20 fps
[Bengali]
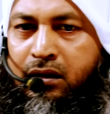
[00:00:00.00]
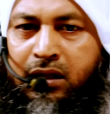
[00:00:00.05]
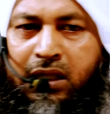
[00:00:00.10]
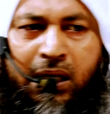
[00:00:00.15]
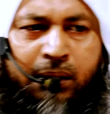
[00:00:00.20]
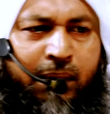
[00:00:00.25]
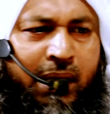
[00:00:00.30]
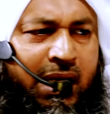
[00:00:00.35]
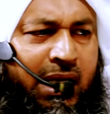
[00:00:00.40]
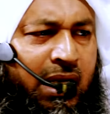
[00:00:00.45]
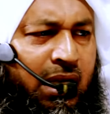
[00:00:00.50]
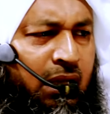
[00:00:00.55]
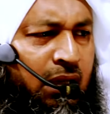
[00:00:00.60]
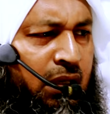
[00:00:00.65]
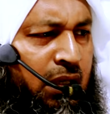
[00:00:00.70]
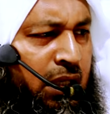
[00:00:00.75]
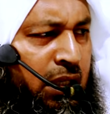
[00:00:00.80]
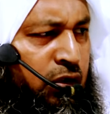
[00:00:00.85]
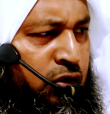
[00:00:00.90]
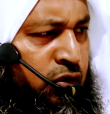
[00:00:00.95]
তার মানে
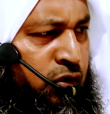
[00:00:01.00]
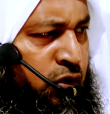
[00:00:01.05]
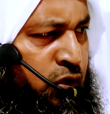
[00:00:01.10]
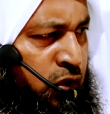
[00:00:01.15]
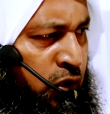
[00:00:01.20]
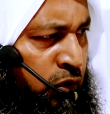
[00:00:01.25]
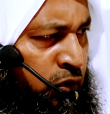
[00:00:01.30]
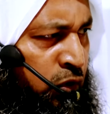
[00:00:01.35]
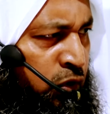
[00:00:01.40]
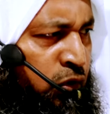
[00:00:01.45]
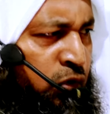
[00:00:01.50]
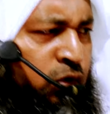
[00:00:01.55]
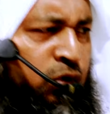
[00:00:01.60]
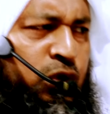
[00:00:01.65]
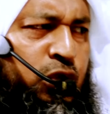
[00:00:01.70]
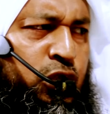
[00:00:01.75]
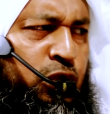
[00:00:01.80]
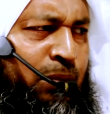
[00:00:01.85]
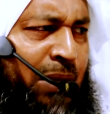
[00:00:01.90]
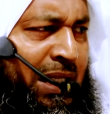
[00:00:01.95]
যতটুকু
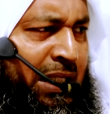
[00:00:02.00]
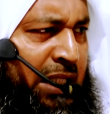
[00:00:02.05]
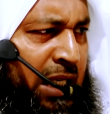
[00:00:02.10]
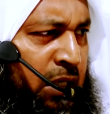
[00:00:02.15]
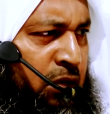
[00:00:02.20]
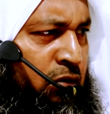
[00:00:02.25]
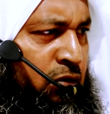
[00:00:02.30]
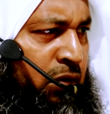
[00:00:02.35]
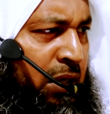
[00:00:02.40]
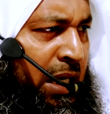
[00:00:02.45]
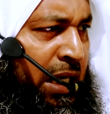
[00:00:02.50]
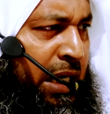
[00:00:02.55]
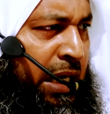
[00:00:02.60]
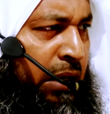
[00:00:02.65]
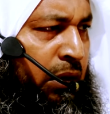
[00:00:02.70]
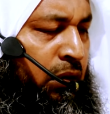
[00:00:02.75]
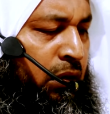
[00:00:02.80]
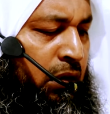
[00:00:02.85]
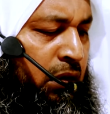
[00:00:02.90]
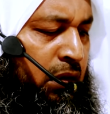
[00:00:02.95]
সময় থাকুক না কেন